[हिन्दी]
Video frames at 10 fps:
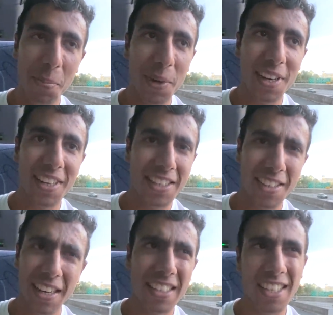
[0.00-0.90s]
but ये
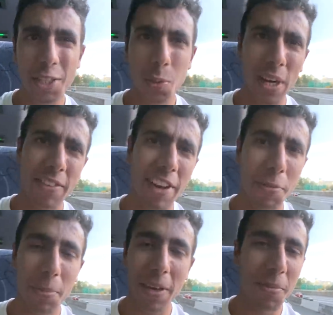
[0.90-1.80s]
चली
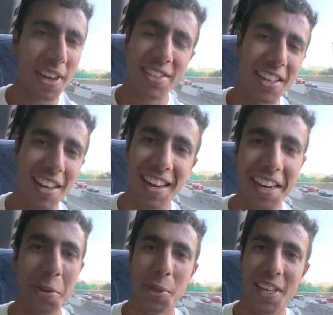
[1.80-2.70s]
6:25 p.m. har jagah
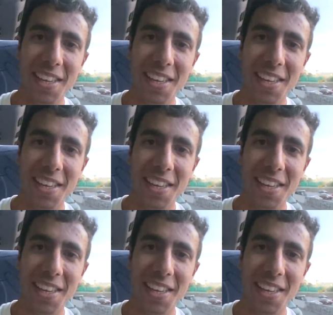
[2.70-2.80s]
late hoti